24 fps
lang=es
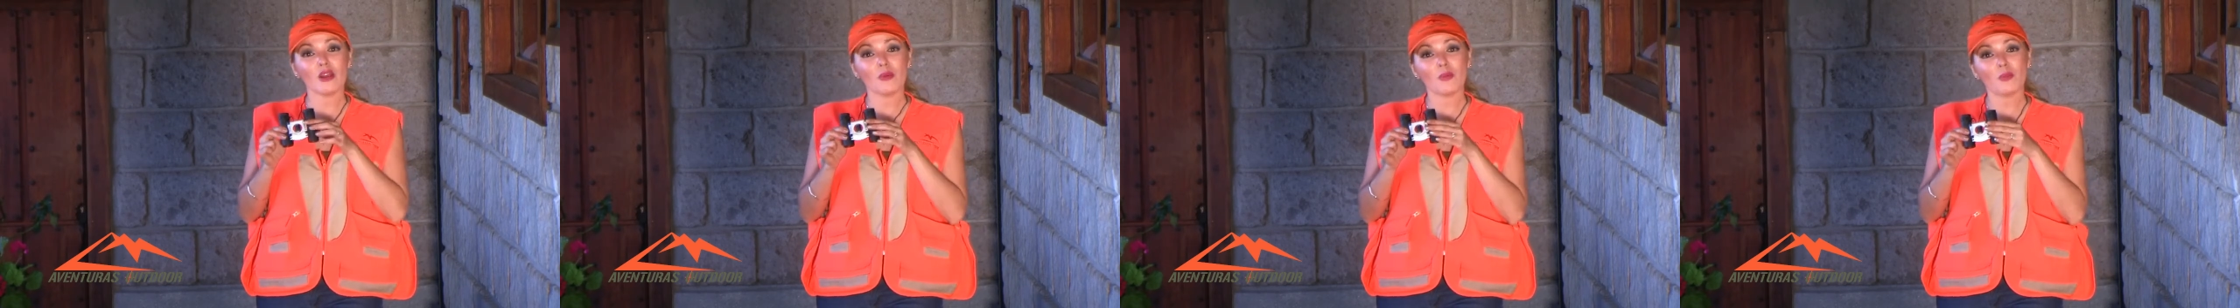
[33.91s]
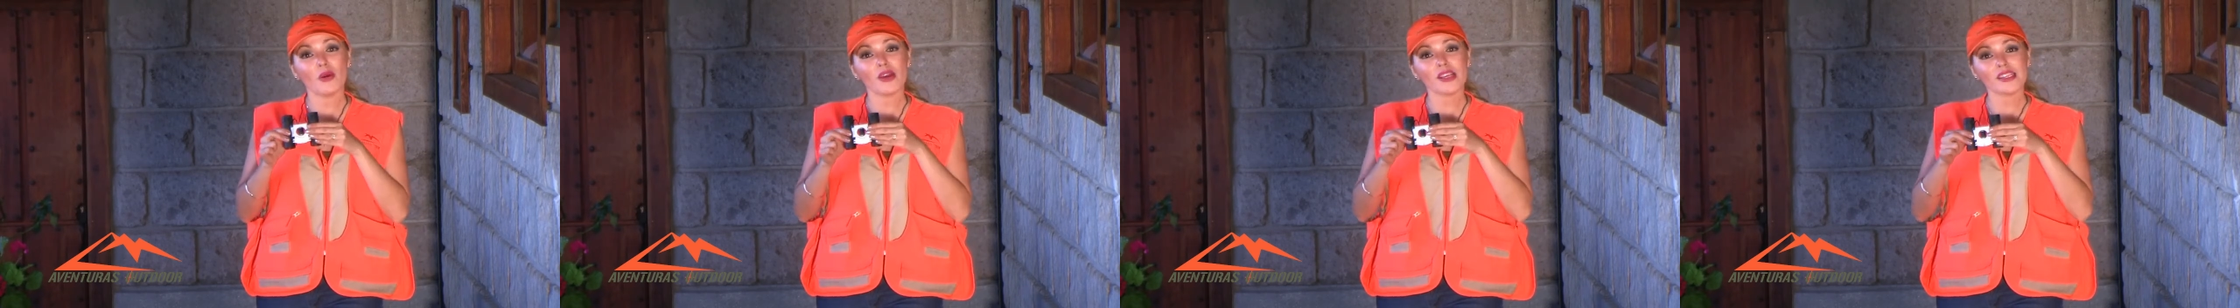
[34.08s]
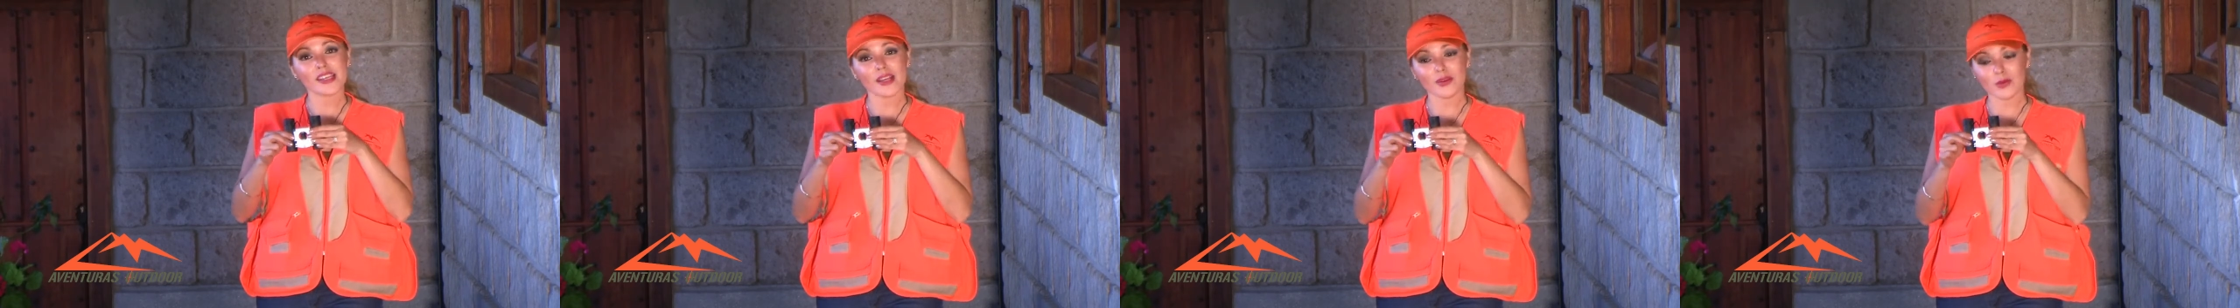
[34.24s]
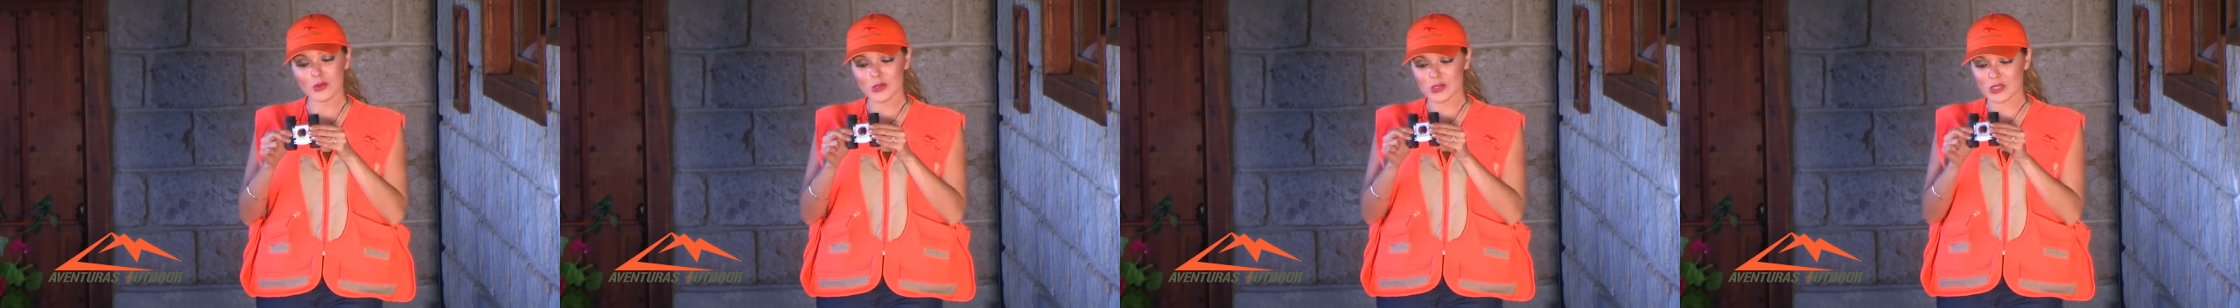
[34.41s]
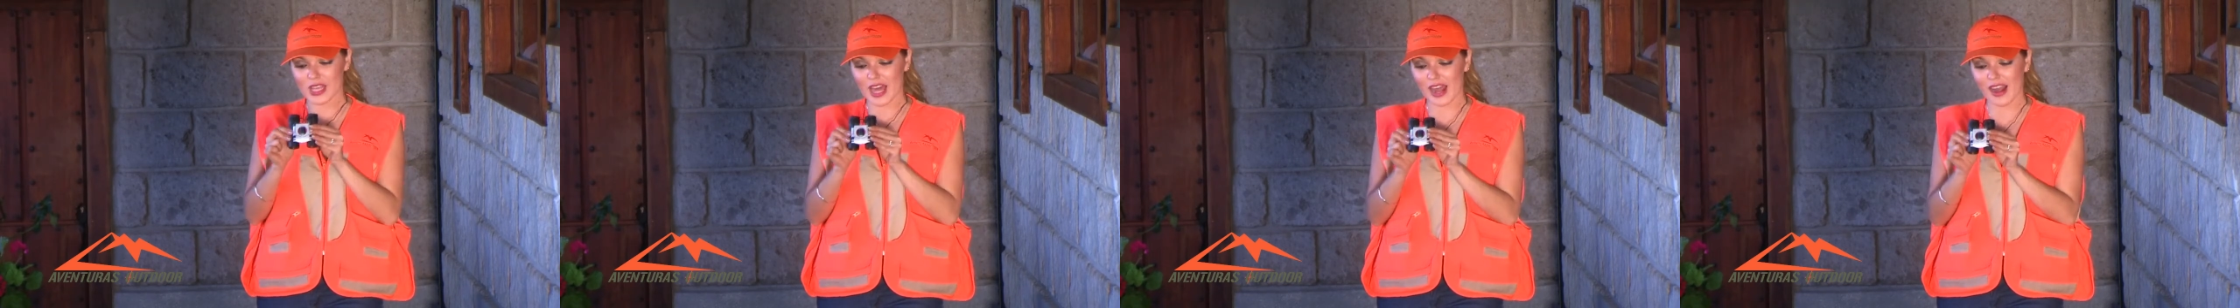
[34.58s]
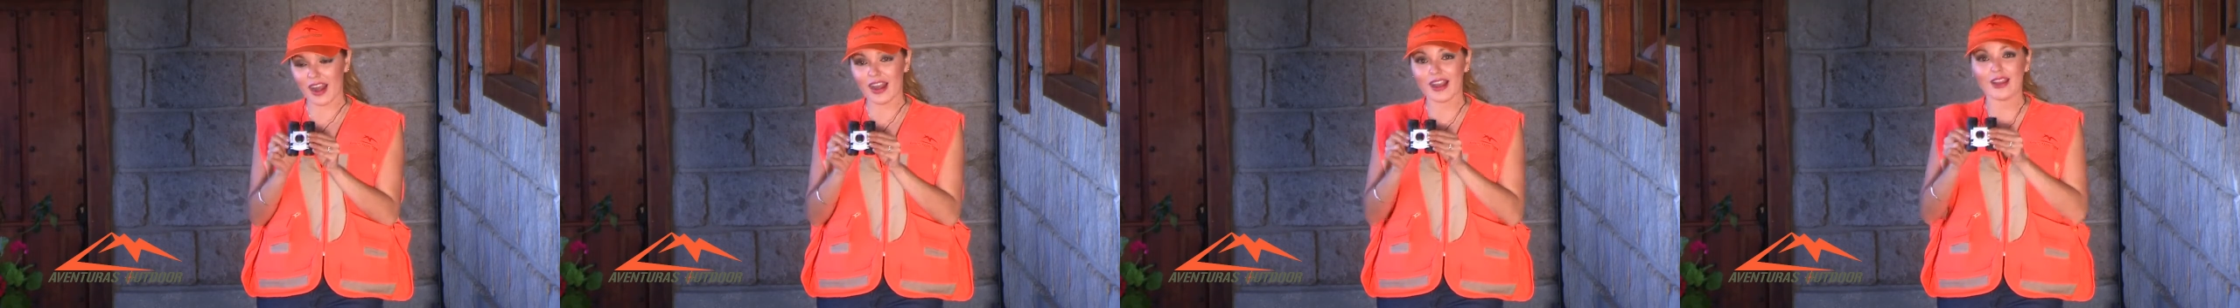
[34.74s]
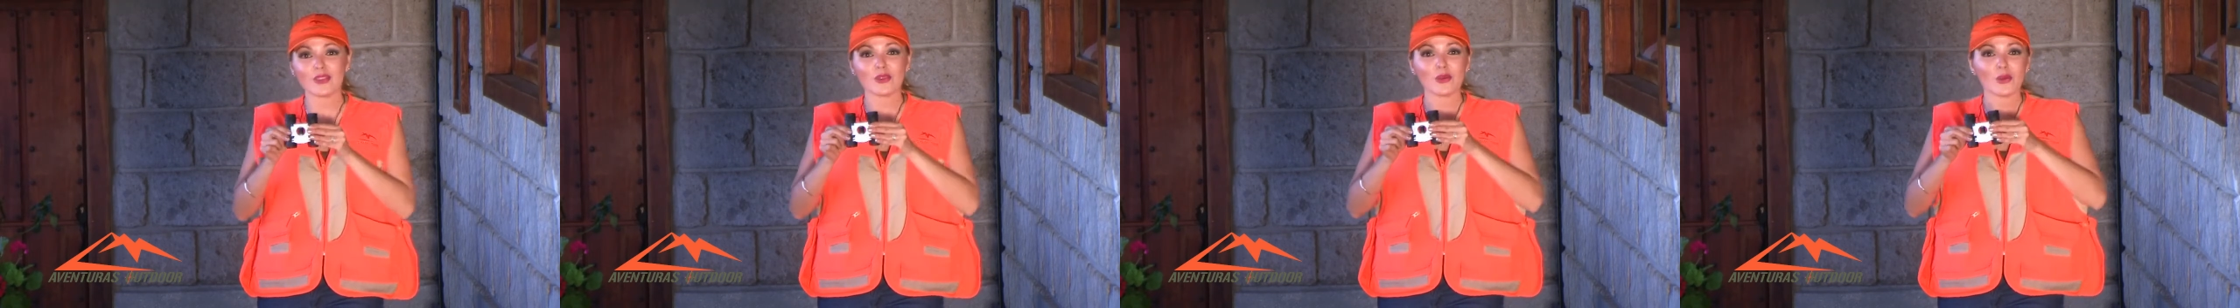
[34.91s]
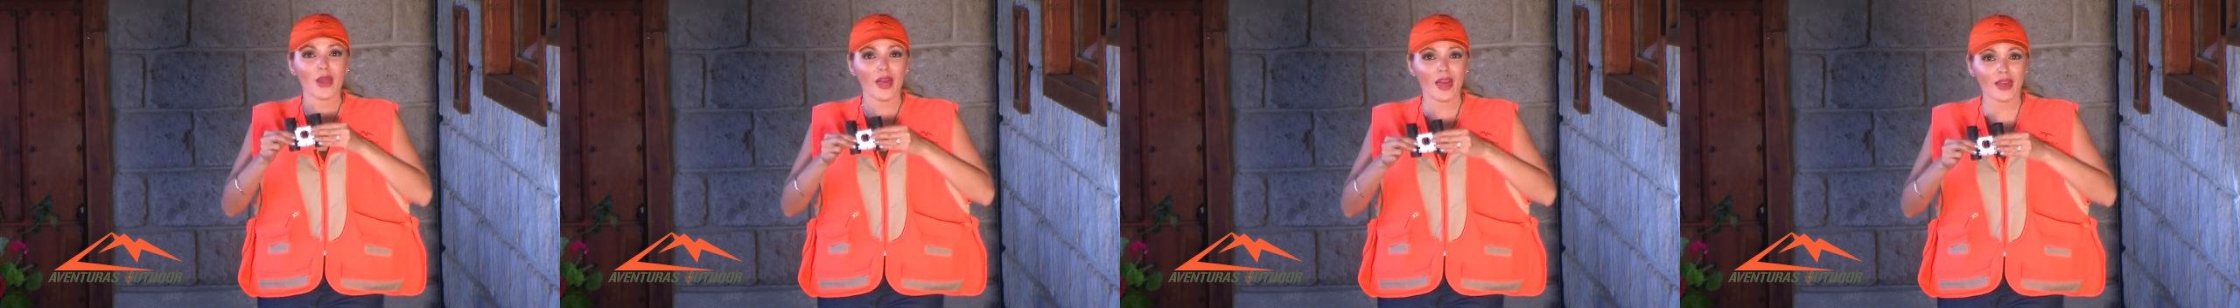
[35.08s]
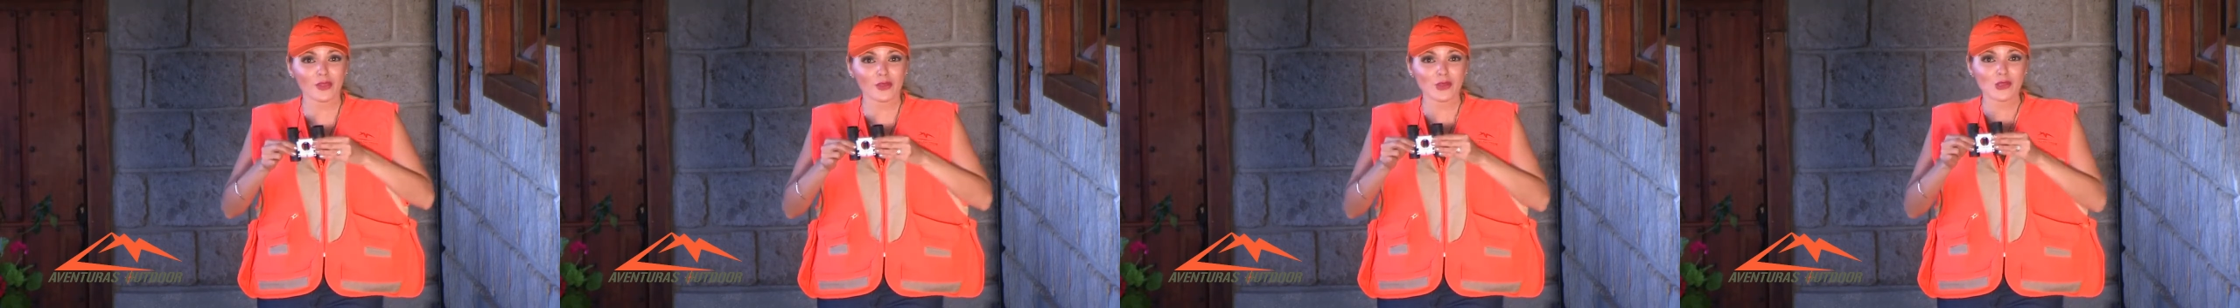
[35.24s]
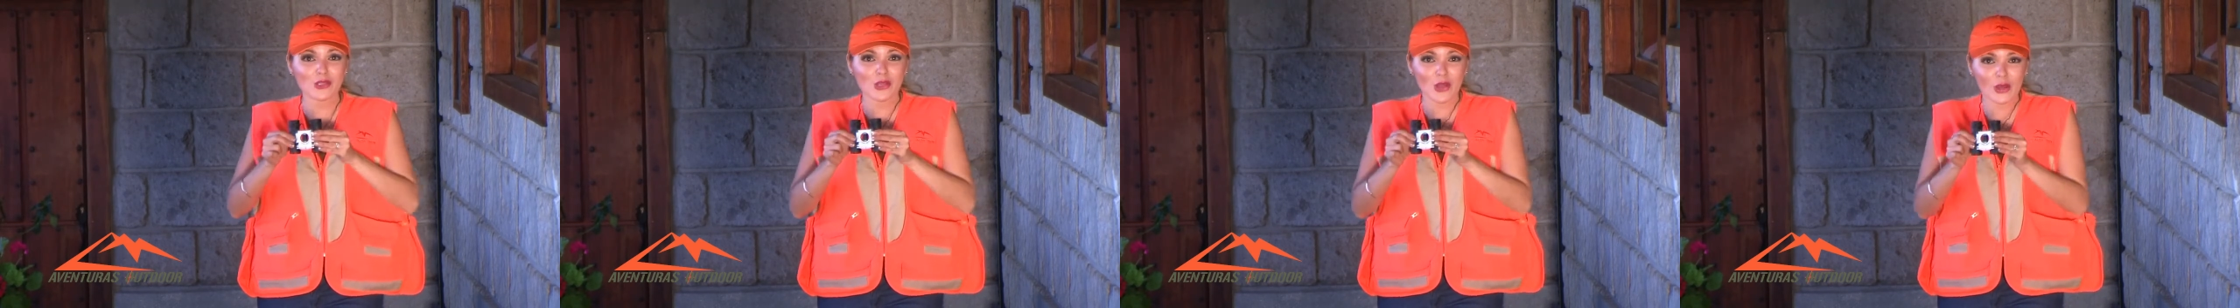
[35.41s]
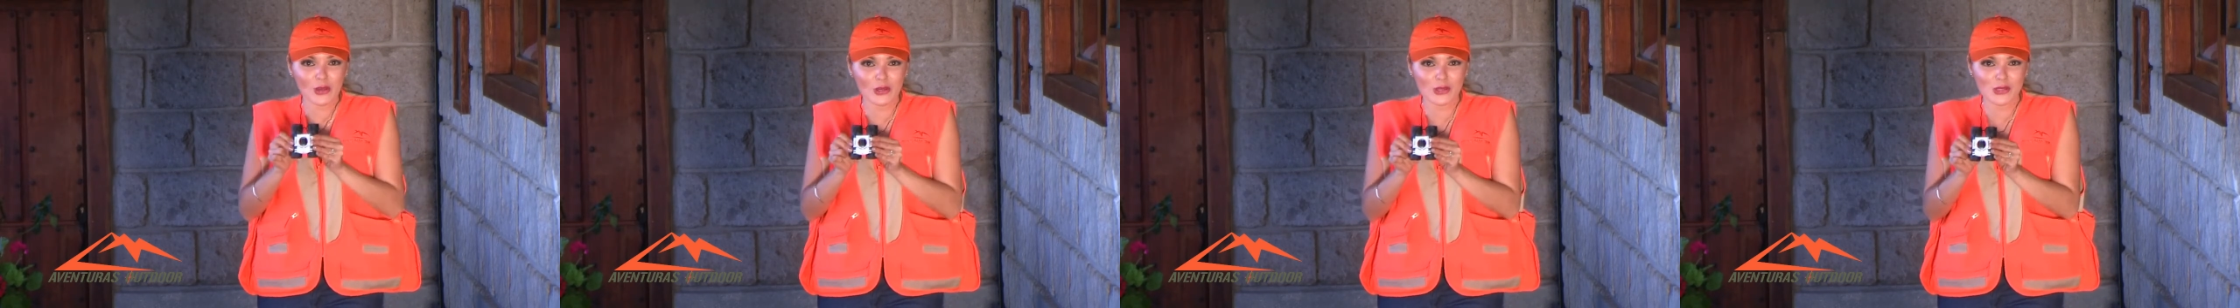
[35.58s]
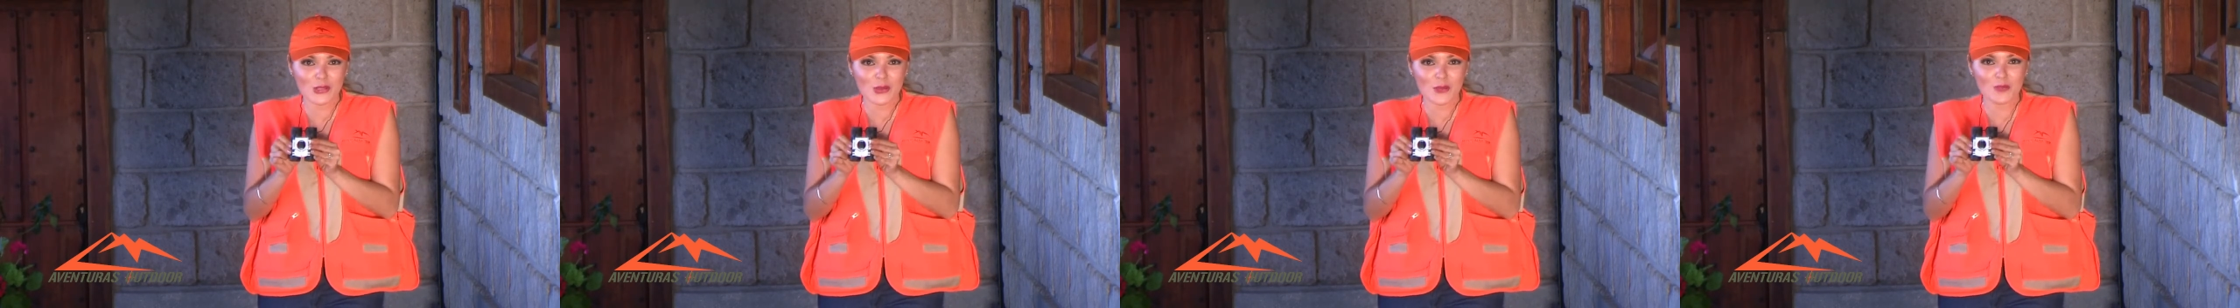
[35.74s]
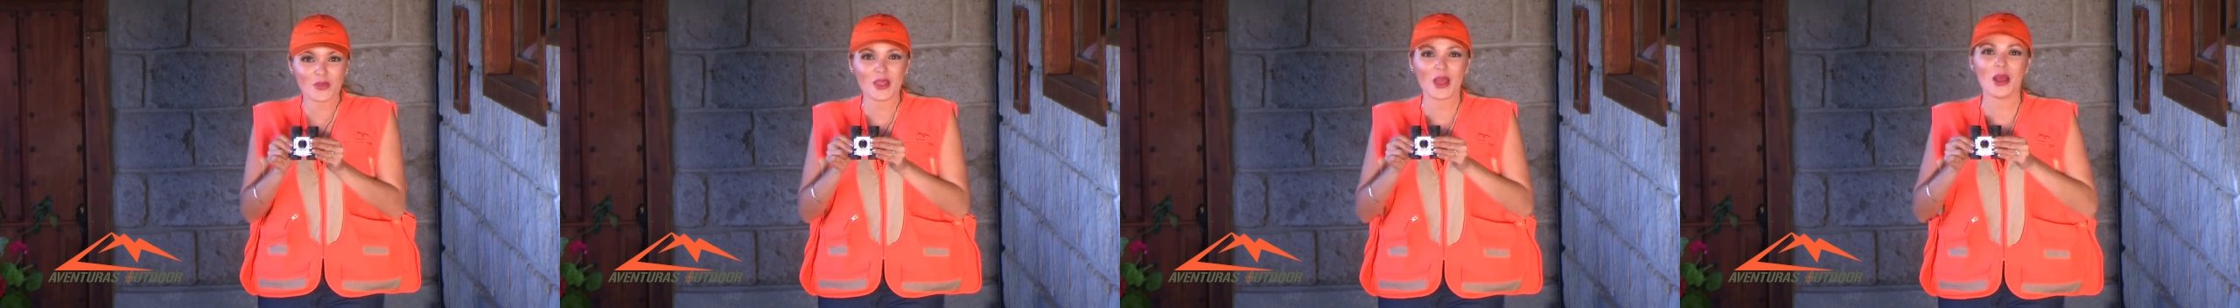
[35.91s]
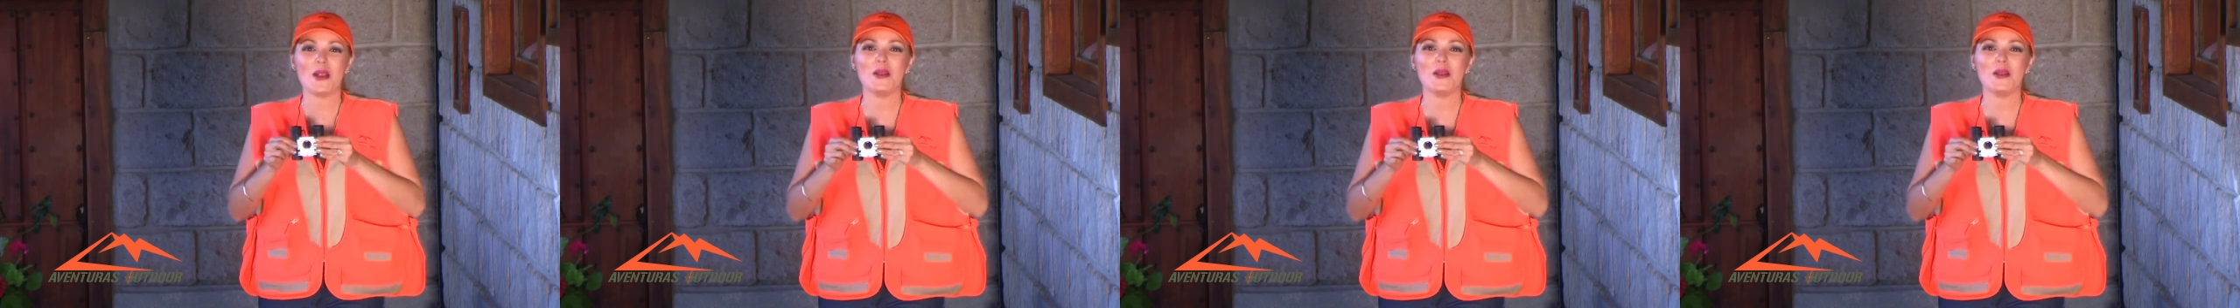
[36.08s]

y lo puedes ajustar a la altura de tus ojos.